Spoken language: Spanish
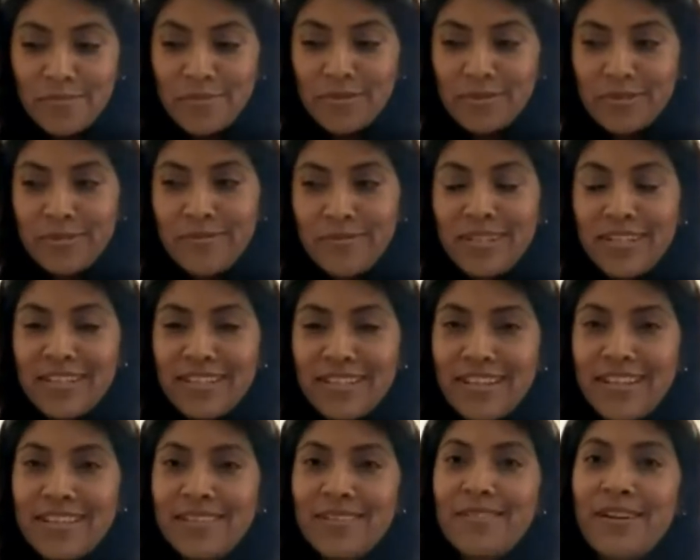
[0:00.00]

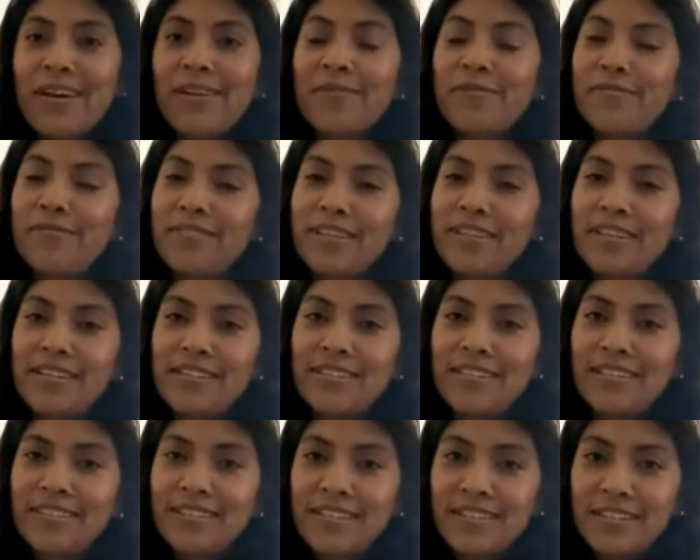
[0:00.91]
posibilidad, acudí al
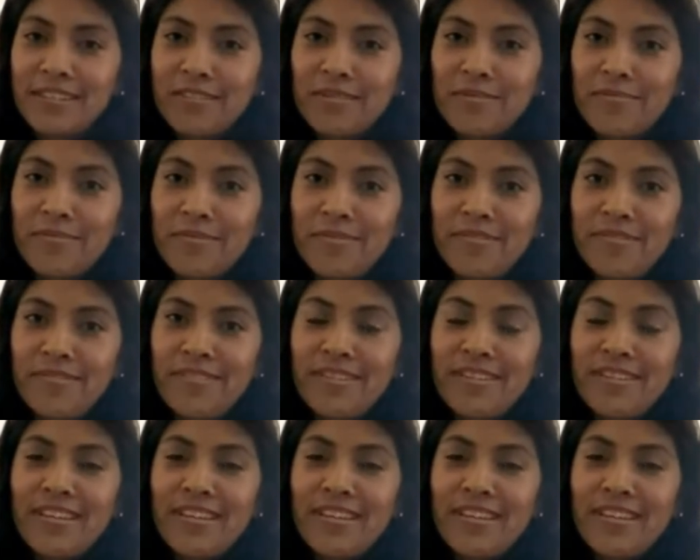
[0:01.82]
Santísimo.